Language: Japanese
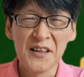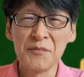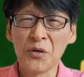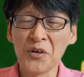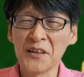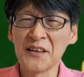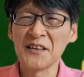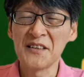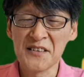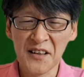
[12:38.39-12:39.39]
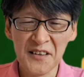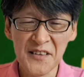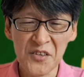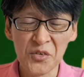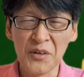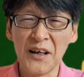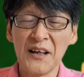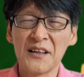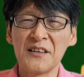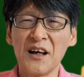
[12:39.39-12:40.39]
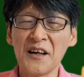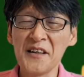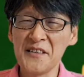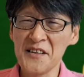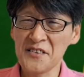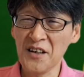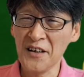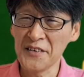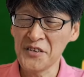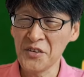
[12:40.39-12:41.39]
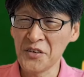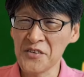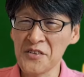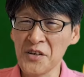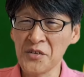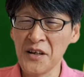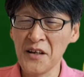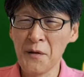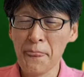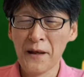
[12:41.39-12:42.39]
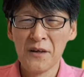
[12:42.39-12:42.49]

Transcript: 今ご覧になっていただいてるのは誰ですかっていう話だよね。